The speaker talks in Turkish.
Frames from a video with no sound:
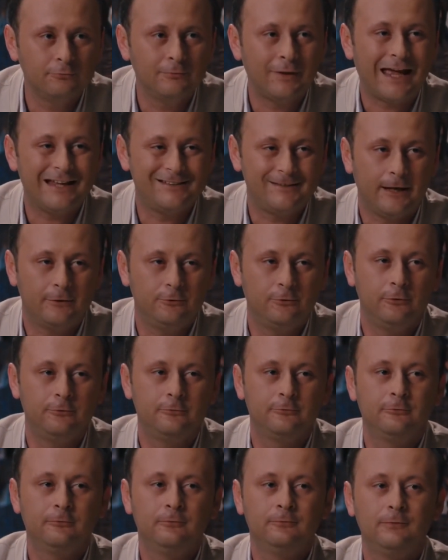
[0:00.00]
HES sektör.
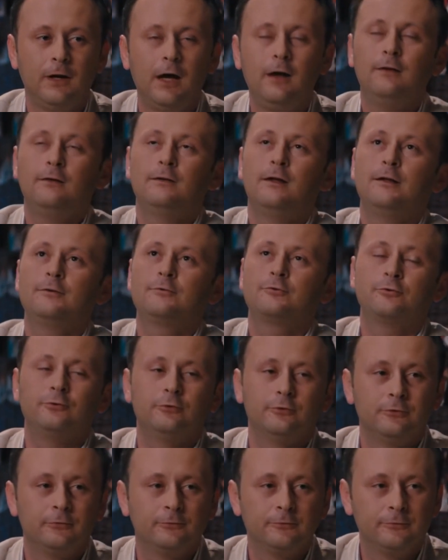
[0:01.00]
Allah'ın suyu.